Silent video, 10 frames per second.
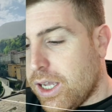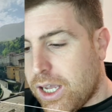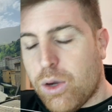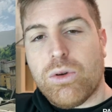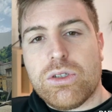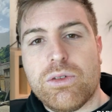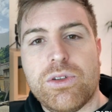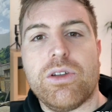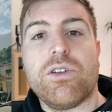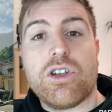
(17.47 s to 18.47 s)
e in questo
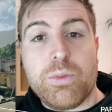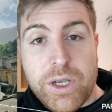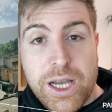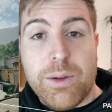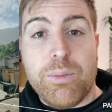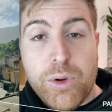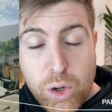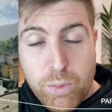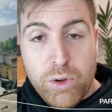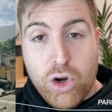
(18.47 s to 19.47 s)
video vi voglio spiegare
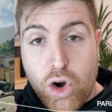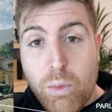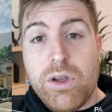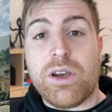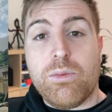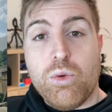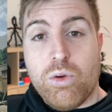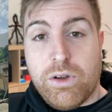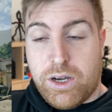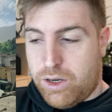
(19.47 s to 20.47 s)
proprio come
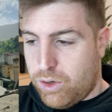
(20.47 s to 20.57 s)
rimuovere